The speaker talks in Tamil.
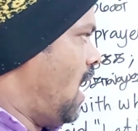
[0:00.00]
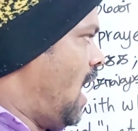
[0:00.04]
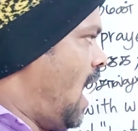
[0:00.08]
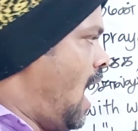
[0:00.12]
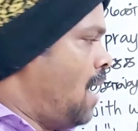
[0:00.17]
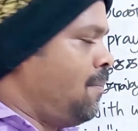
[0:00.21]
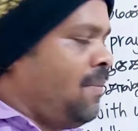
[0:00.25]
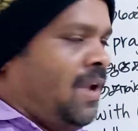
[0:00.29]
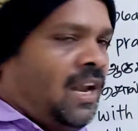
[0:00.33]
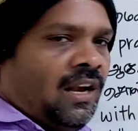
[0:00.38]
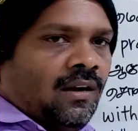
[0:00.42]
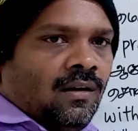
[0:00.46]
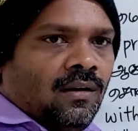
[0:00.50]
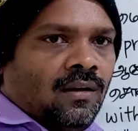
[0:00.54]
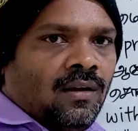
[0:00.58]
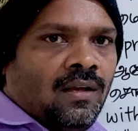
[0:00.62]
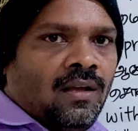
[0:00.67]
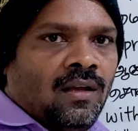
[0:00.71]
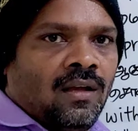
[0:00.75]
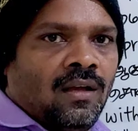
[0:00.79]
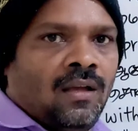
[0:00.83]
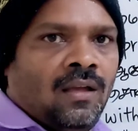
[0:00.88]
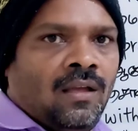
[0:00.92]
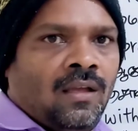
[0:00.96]
ஆமின்
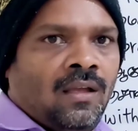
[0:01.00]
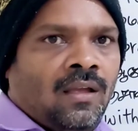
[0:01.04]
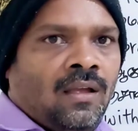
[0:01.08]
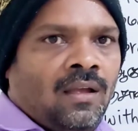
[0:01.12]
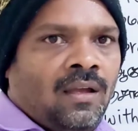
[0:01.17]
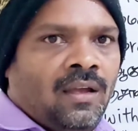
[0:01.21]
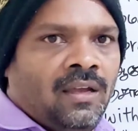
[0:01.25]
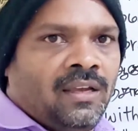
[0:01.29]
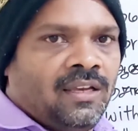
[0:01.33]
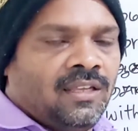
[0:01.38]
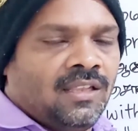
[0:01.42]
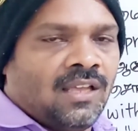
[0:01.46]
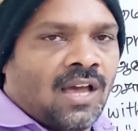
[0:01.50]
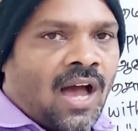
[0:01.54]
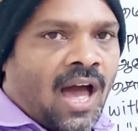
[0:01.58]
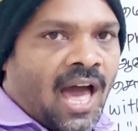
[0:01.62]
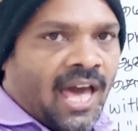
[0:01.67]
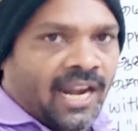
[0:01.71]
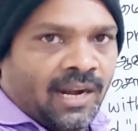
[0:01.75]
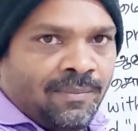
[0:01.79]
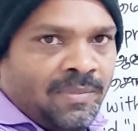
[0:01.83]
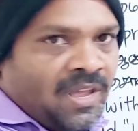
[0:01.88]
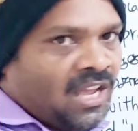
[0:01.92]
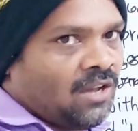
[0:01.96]
இது
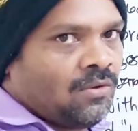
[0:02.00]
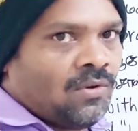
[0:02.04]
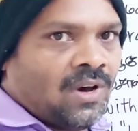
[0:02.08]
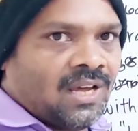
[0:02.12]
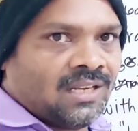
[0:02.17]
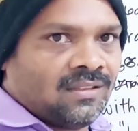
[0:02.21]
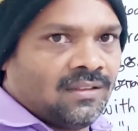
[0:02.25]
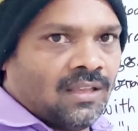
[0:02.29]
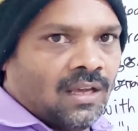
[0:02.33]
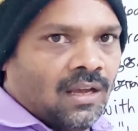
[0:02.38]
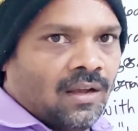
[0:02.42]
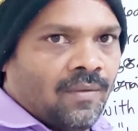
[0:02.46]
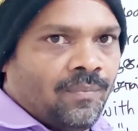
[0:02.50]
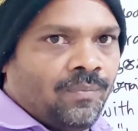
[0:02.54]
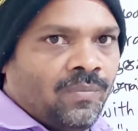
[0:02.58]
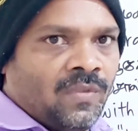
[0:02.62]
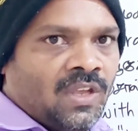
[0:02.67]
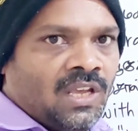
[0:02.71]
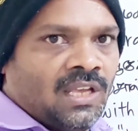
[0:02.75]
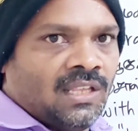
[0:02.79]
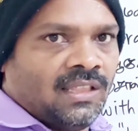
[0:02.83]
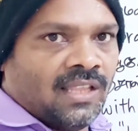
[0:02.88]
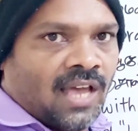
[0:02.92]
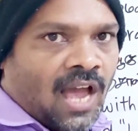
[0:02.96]
அரபிக் வார்த்தை
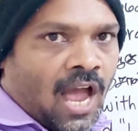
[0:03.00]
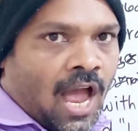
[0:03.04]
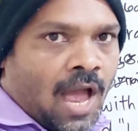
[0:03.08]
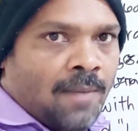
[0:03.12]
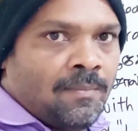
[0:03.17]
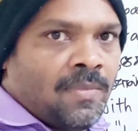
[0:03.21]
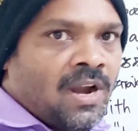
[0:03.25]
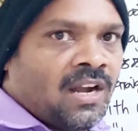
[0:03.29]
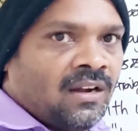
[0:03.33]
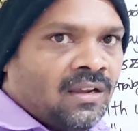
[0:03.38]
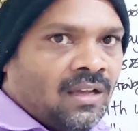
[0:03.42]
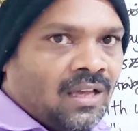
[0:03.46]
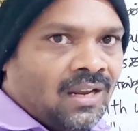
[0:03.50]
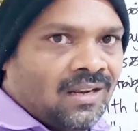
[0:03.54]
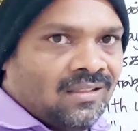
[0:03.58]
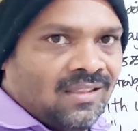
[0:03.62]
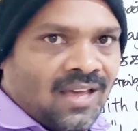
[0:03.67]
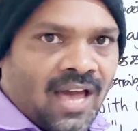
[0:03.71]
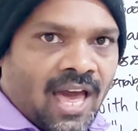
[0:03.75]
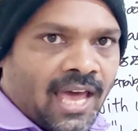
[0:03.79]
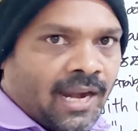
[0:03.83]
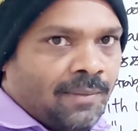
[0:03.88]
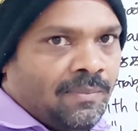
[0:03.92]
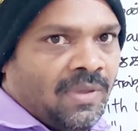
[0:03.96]
இந்த ஆமன்ங்கிறது
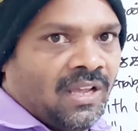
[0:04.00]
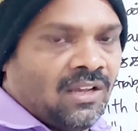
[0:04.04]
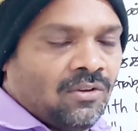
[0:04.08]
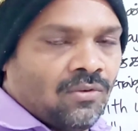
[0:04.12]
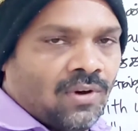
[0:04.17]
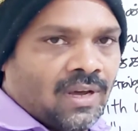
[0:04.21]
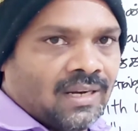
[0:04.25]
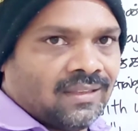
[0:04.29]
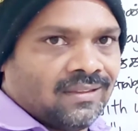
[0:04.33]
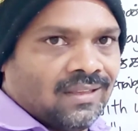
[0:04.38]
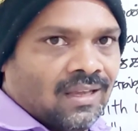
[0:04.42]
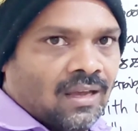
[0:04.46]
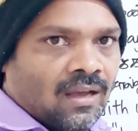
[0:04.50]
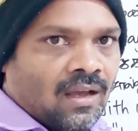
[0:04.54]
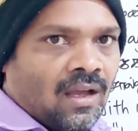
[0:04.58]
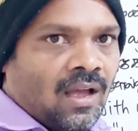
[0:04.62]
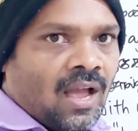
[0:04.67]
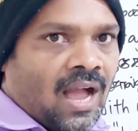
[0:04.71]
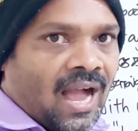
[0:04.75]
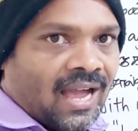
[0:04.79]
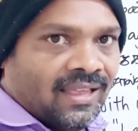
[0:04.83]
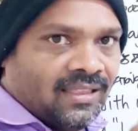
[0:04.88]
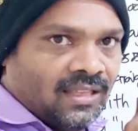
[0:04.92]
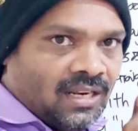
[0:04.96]
அரபிக் வார்த்தை
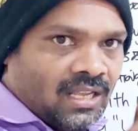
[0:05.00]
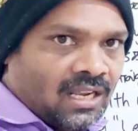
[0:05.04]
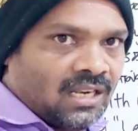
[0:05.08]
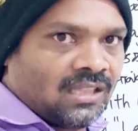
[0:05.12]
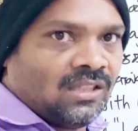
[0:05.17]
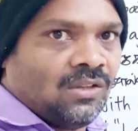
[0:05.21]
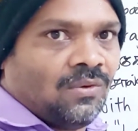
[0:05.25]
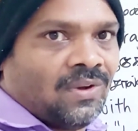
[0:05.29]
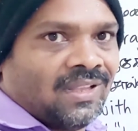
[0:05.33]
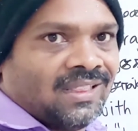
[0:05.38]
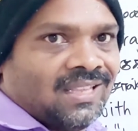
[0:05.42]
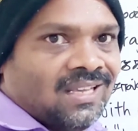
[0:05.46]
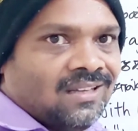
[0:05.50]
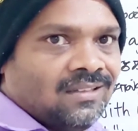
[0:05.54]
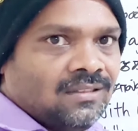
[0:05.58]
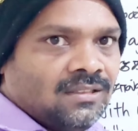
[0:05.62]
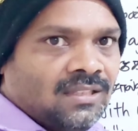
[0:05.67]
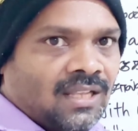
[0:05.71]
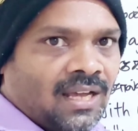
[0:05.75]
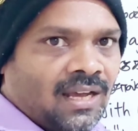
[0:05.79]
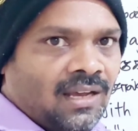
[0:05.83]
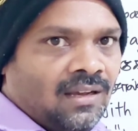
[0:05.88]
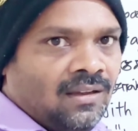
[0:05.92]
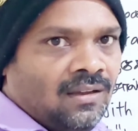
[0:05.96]
அதுலேருந்து வந்தது
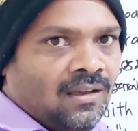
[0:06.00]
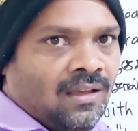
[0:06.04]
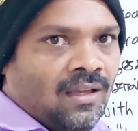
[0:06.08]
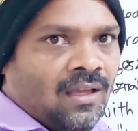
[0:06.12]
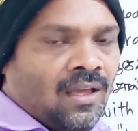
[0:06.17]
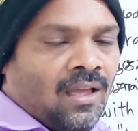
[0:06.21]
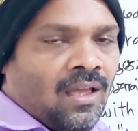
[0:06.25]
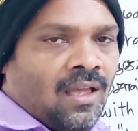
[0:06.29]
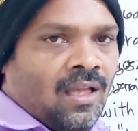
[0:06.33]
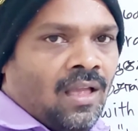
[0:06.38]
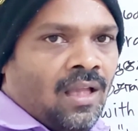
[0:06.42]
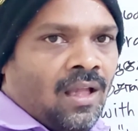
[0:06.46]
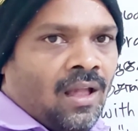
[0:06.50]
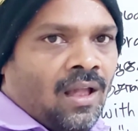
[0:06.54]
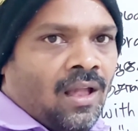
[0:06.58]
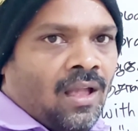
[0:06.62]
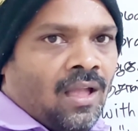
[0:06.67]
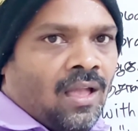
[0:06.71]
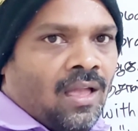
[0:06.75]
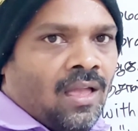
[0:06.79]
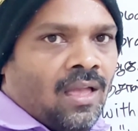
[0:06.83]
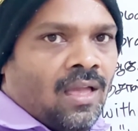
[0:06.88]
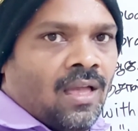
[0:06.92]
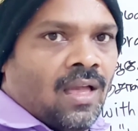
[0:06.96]
தான்
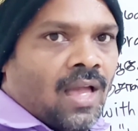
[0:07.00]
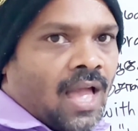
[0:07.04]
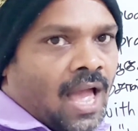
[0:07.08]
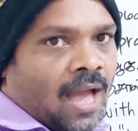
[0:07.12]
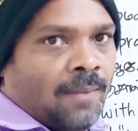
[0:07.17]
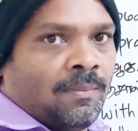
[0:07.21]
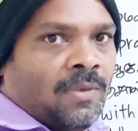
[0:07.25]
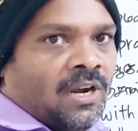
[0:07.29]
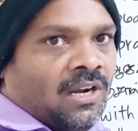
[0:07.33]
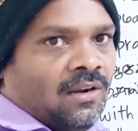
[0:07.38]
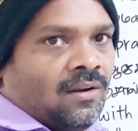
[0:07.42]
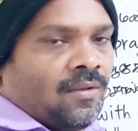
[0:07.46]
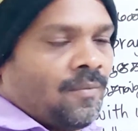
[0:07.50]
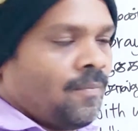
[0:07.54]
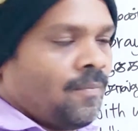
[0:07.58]
ஆமன்